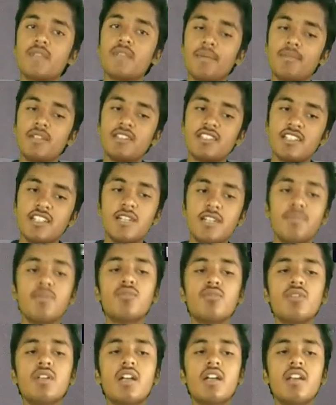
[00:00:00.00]
अपने चैनल पर
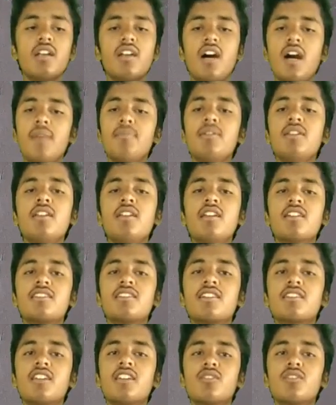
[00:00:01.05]
होने का नाम भी नहीं लग
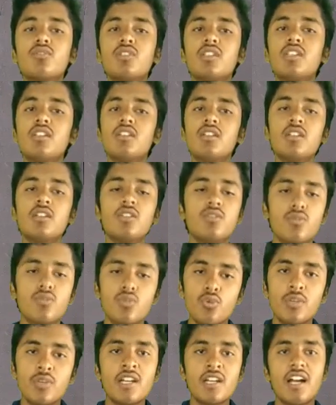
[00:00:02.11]
सकता क्योंकि
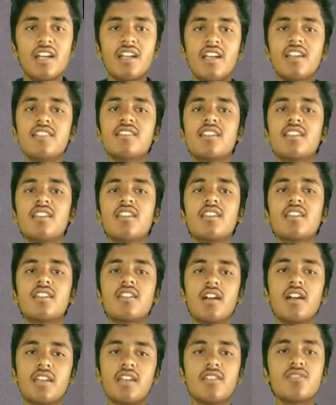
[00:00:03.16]
यूट्यूब की गाइडलाइंस के
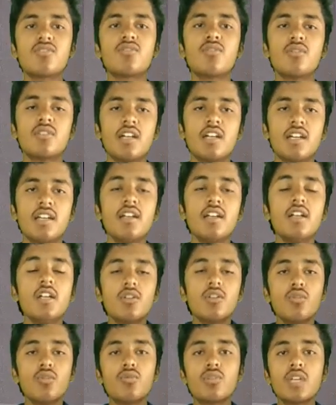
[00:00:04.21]
अगेंस्ट होता है
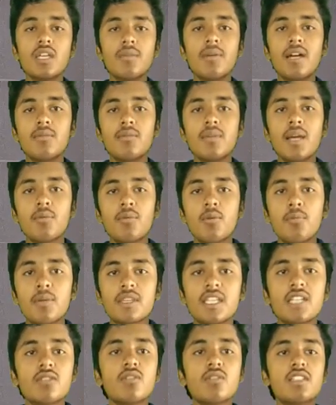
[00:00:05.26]
तो उनके बारे में आपको
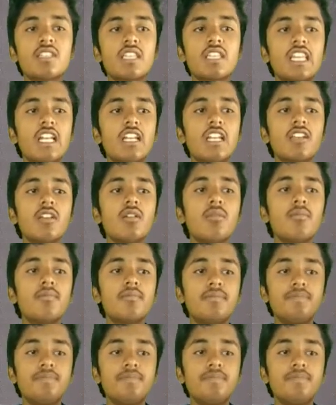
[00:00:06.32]
बता तो नहीं सकता लेकिन